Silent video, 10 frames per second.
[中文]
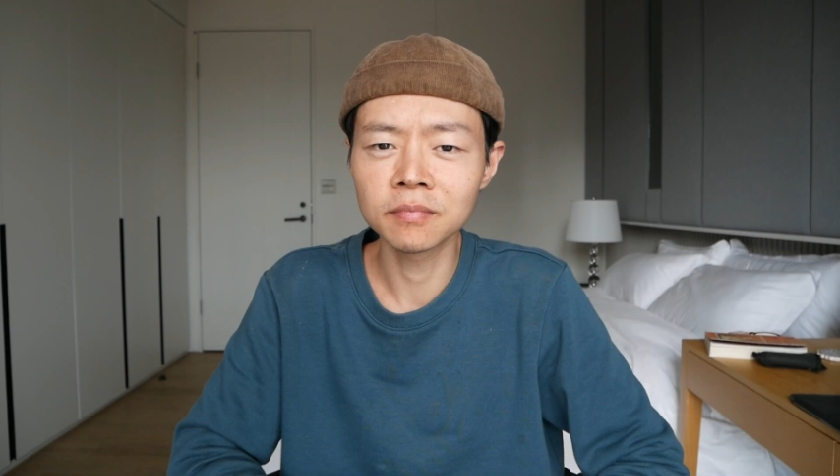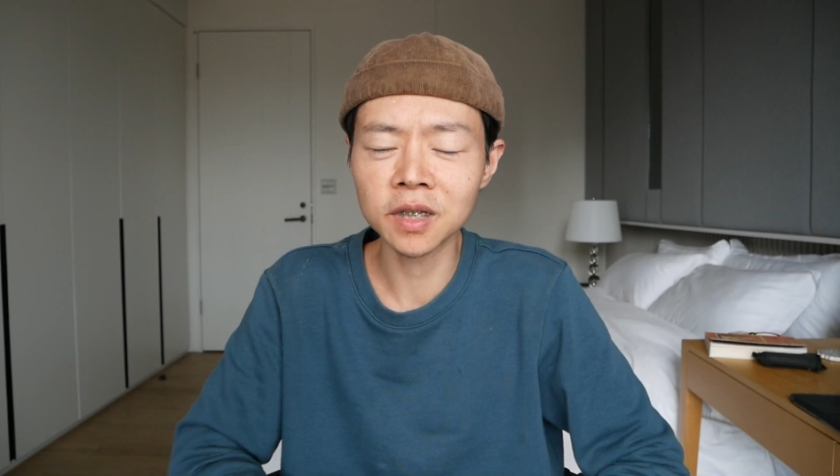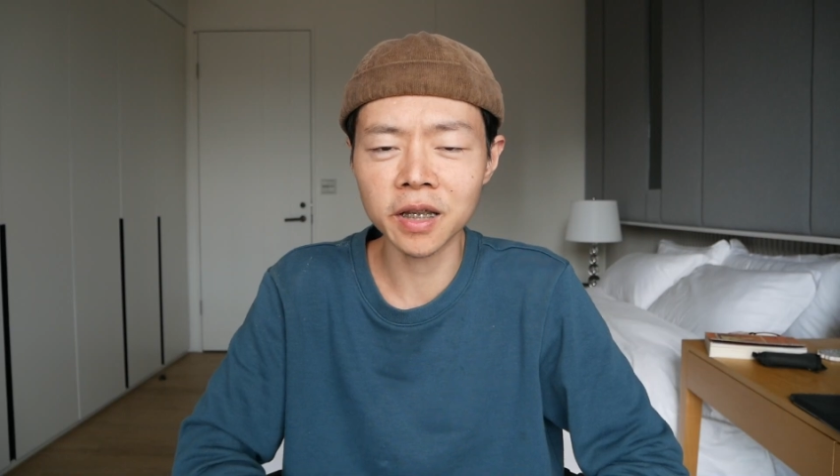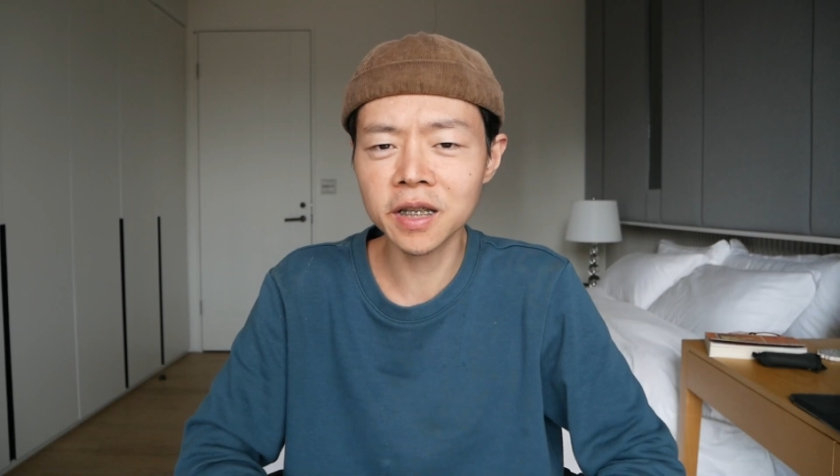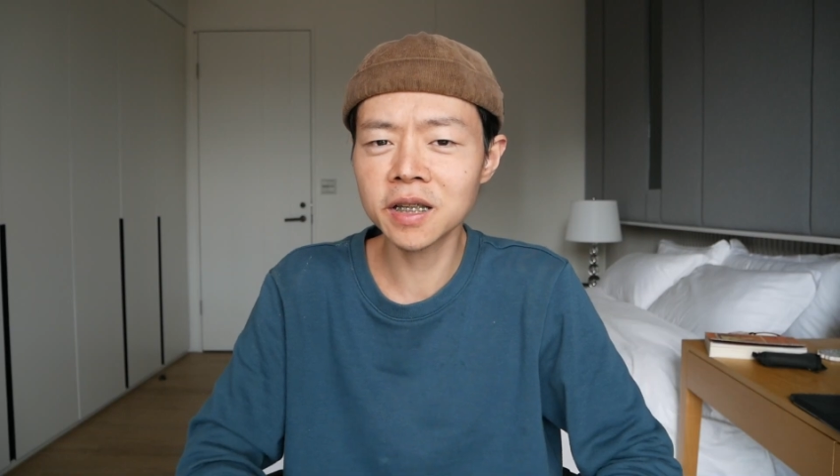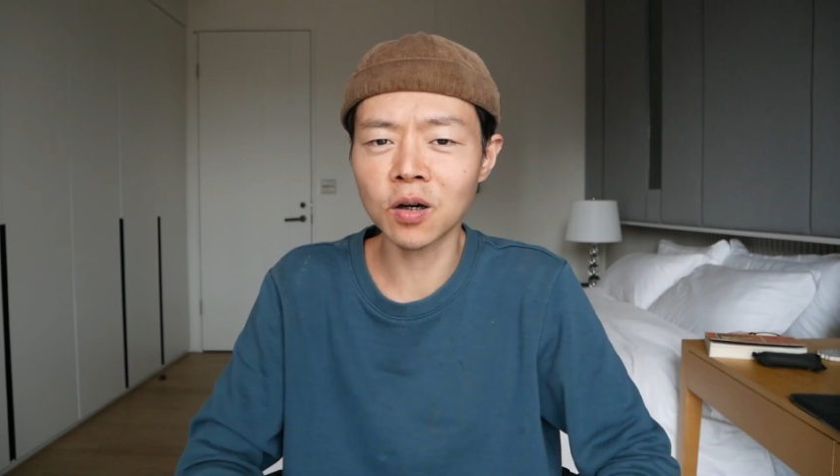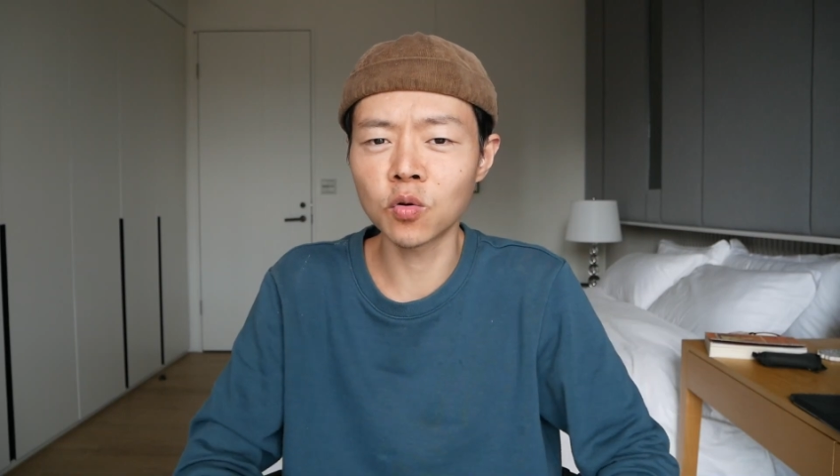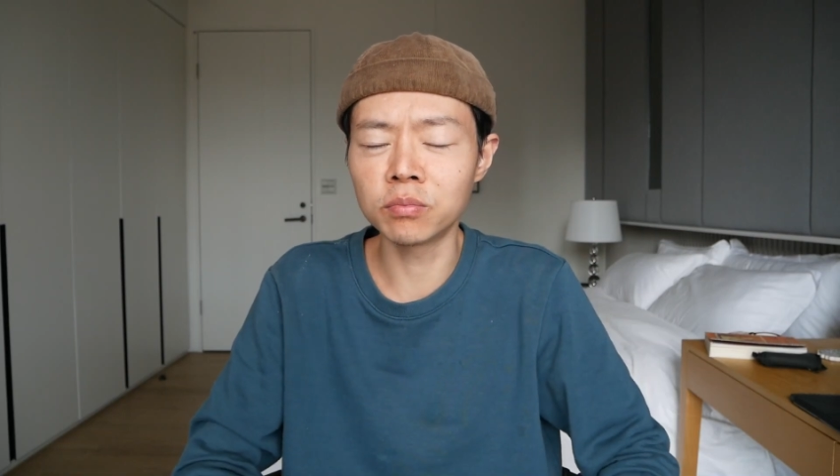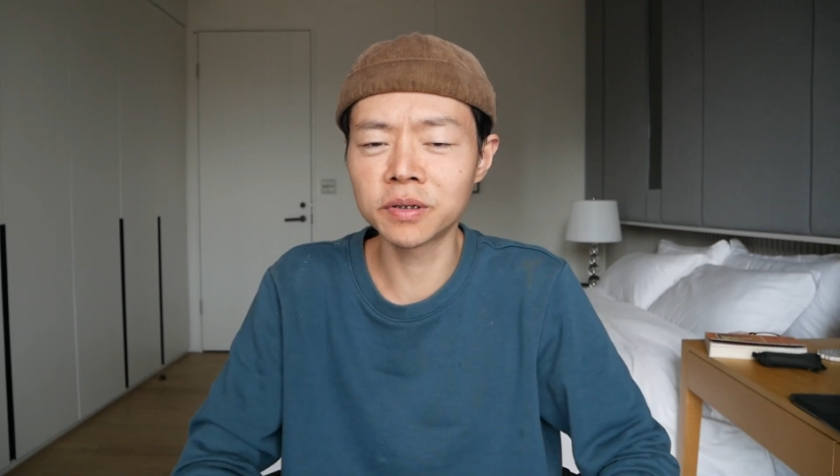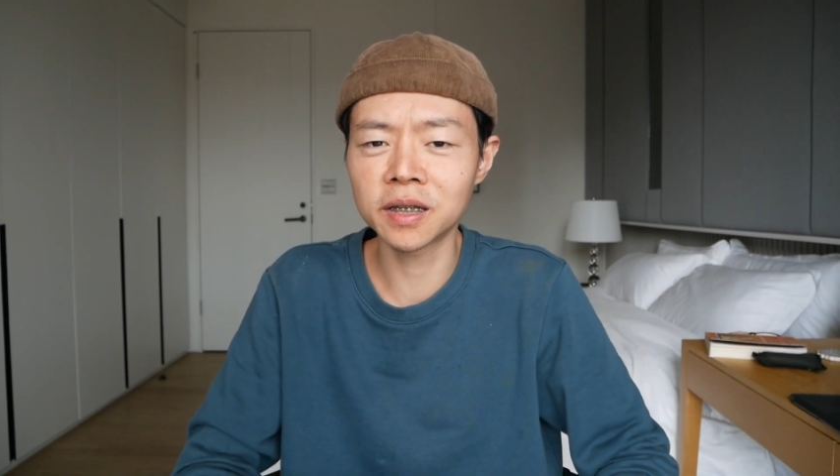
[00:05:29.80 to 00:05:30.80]
那依然，
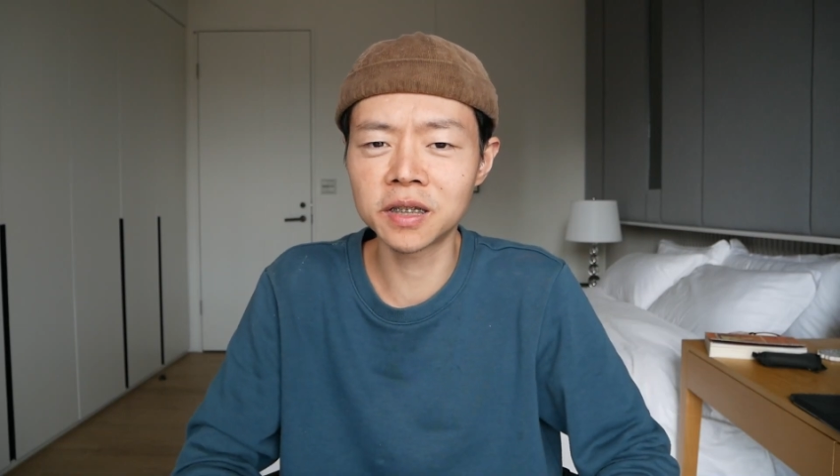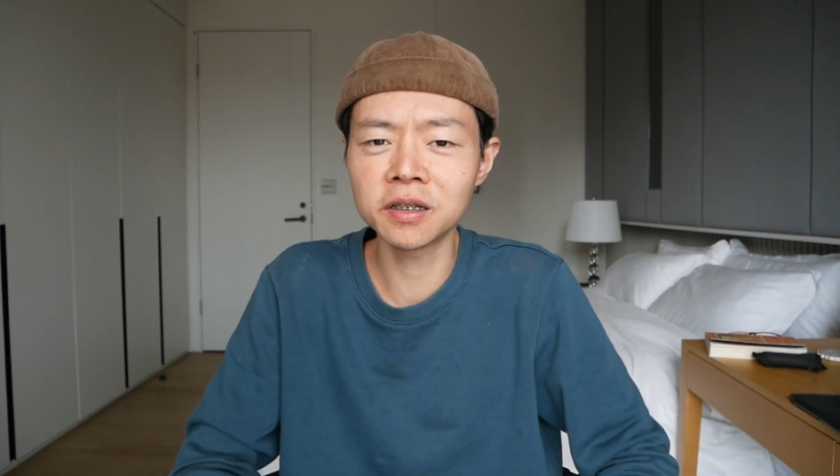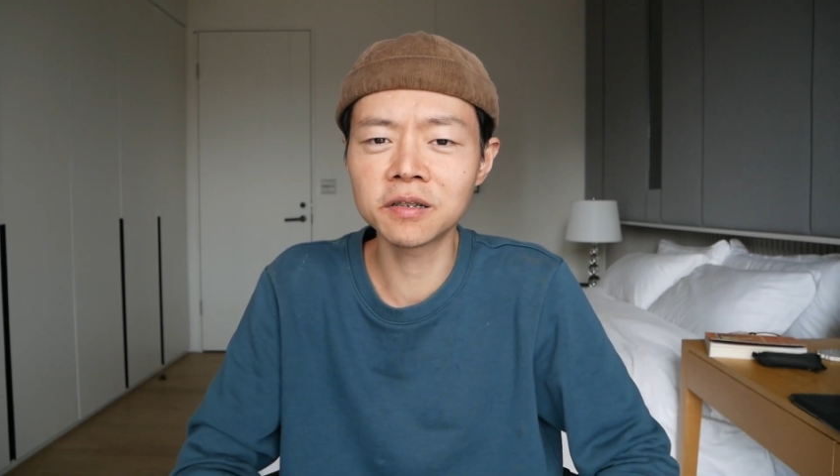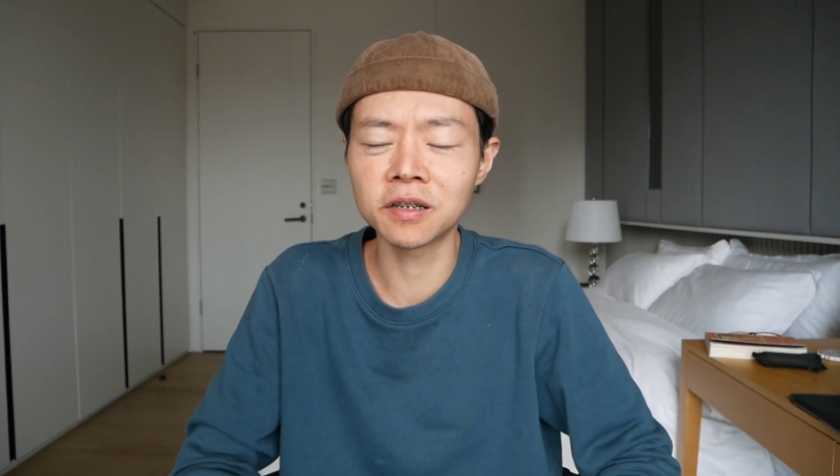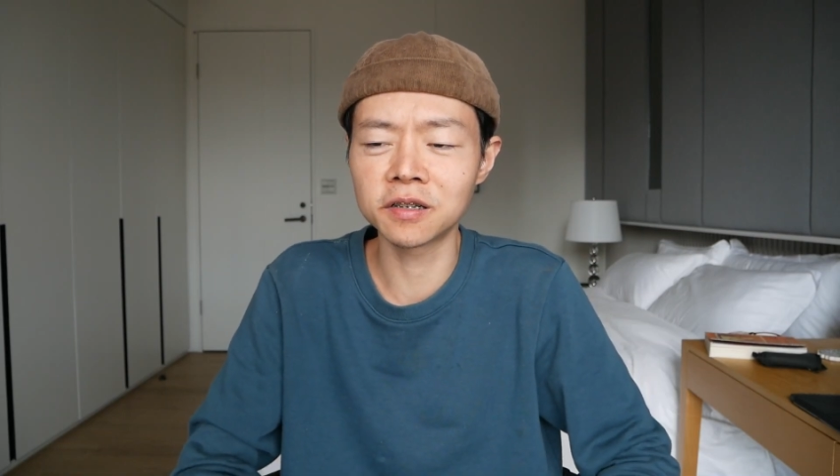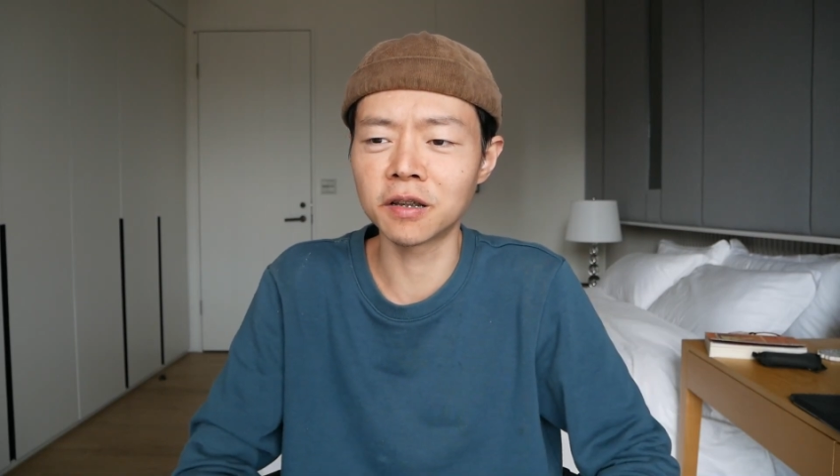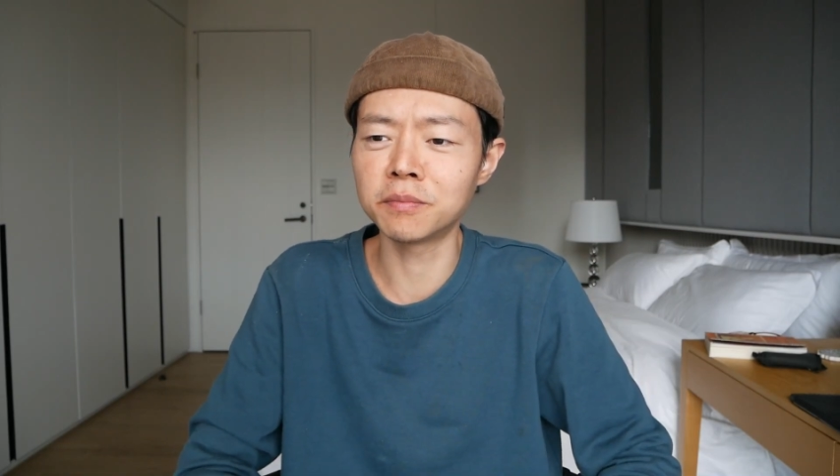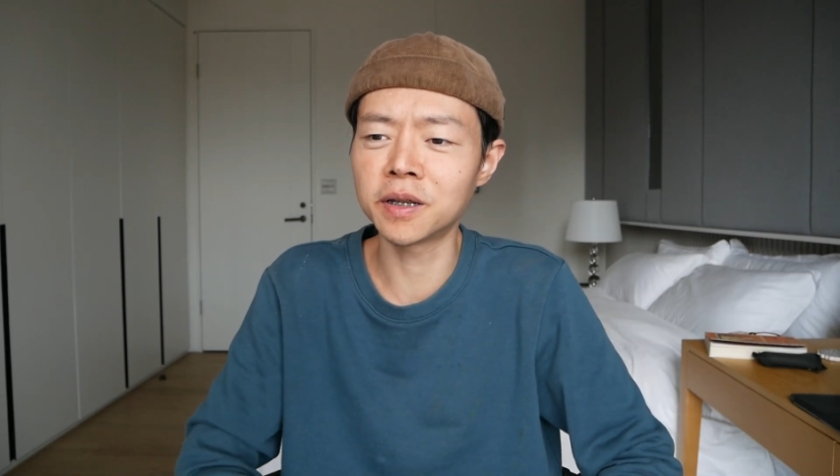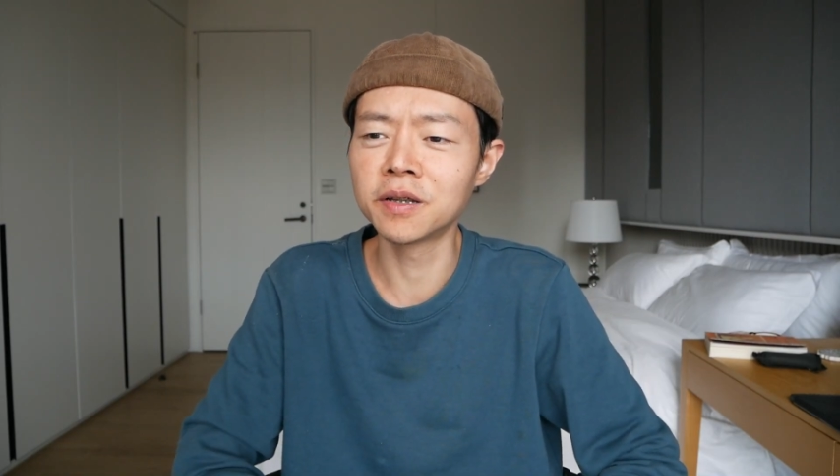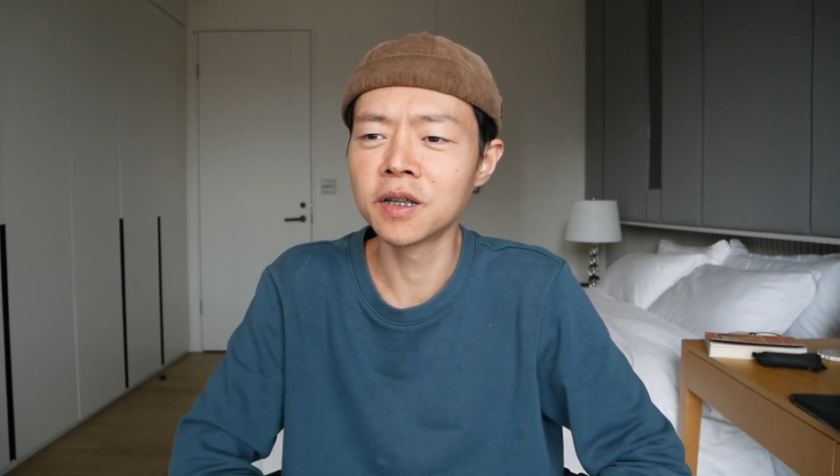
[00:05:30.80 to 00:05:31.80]
我们在精神层
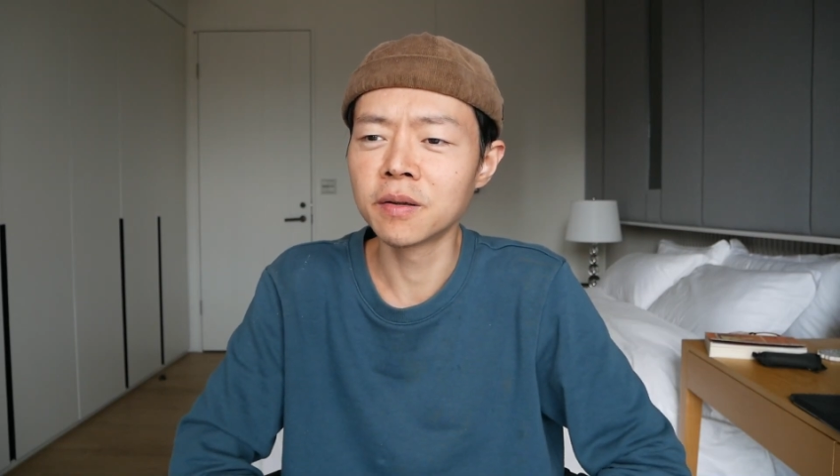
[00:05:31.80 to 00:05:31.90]
面